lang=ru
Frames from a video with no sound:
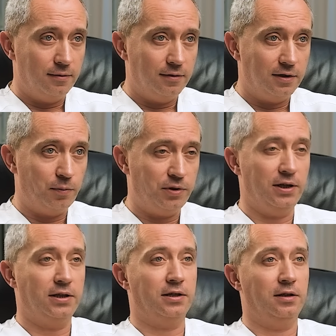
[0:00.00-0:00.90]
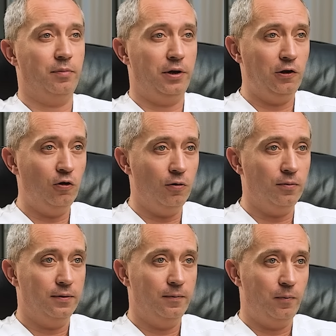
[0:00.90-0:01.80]
записаться на прием,
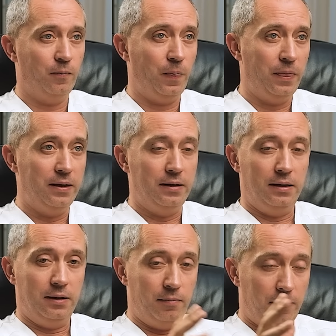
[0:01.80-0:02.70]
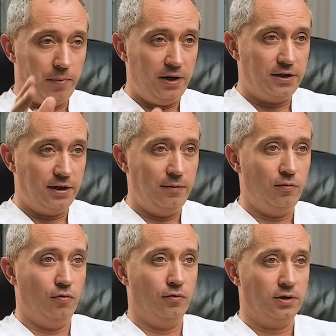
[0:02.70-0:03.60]
попасть к
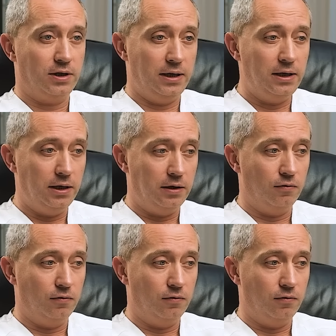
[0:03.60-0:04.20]
нему, сходить.